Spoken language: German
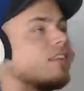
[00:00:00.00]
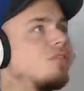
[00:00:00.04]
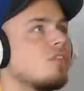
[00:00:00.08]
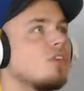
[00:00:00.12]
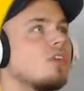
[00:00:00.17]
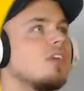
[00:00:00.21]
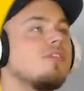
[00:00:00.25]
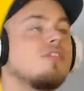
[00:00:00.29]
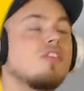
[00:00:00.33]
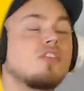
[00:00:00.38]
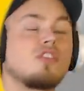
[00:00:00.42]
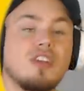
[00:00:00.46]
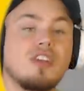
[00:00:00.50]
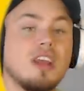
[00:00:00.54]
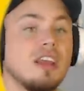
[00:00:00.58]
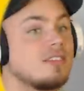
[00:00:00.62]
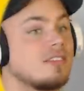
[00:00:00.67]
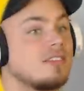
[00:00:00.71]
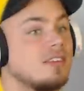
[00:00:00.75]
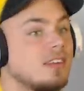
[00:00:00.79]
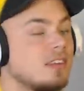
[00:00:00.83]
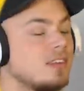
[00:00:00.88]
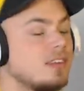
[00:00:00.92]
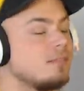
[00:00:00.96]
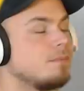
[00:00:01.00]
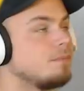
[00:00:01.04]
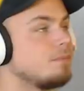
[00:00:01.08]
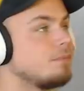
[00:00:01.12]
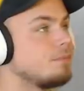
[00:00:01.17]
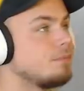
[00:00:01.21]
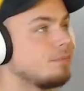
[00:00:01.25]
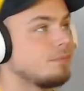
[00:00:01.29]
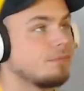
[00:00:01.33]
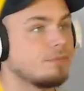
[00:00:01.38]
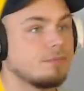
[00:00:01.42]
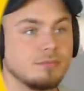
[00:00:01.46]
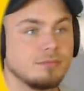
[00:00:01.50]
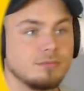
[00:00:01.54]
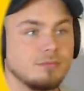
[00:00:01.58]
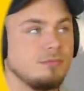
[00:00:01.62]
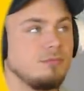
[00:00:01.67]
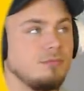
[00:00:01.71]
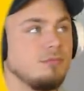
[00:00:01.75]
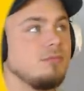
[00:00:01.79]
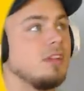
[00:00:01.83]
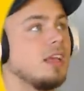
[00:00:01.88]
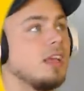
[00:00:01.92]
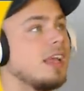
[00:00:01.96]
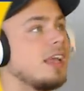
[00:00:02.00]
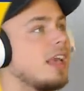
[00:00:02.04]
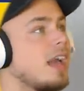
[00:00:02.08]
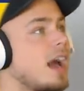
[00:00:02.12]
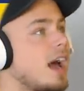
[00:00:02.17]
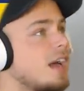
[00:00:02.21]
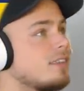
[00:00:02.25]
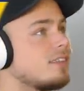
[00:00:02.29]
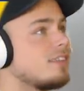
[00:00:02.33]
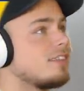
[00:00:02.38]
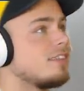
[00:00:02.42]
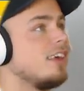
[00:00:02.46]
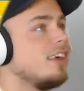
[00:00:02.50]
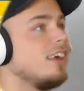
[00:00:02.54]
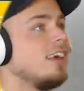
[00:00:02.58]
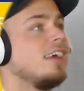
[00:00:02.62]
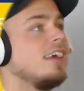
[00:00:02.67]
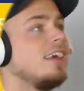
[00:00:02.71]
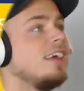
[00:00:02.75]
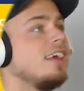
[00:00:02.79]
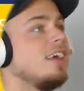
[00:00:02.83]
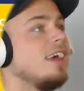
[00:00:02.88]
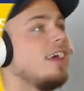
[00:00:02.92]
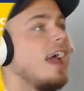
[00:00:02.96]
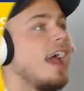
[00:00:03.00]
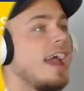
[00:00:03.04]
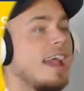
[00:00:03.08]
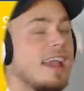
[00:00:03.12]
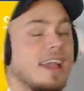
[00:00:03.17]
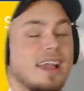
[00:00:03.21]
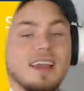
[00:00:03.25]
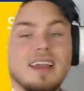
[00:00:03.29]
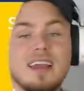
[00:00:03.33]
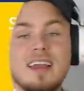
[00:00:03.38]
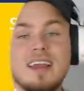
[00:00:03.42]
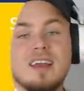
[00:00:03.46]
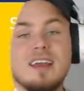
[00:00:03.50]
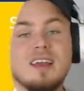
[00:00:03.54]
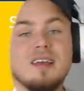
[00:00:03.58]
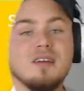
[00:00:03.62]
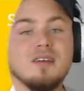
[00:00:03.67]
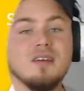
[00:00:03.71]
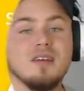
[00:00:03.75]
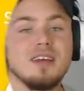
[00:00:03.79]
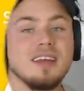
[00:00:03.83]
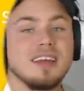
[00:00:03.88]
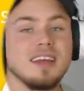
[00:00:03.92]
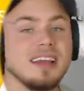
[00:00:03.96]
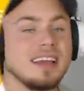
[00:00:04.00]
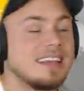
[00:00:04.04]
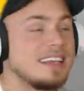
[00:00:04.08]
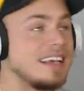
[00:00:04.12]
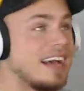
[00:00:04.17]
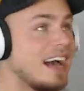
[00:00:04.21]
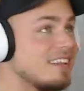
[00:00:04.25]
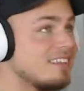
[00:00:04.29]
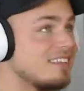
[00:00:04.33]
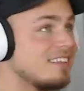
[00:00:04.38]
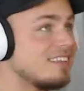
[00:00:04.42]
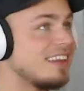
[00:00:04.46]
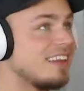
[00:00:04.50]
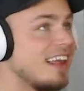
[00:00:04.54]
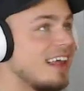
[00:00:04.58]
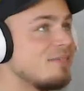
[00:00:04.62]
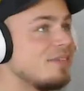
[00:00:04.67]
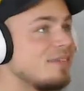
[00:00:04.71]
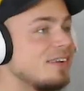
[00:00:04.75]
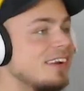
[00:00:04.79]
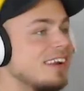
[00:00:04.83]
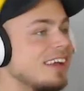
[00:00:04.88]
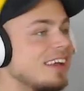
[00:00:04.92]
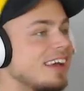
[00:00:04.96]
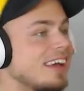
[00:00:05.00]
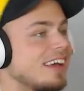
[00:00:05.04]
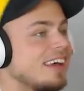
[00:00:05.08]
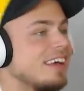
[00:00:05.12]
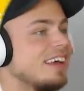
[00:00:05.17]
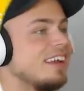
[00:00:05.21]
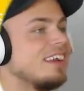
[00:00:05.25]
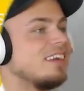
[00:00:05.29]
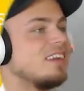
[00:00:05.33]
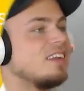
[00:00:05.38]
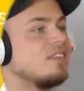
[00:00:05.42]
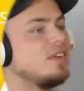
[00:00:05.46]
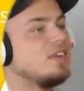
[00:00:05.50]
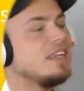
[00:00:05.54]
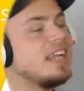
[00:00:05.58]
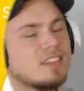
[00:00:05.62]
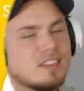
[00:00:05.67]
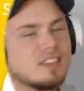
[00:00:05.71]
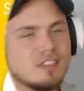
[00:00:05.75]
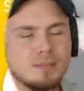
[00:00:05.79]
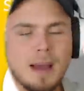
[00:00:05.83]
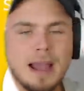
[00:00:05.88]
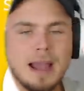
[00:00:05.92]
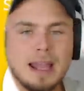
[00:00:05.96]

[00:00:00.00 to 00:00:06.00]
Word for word: das ist wirklich... Ich verstehe es nicht. Krass. Ey, krasses Level. Wieder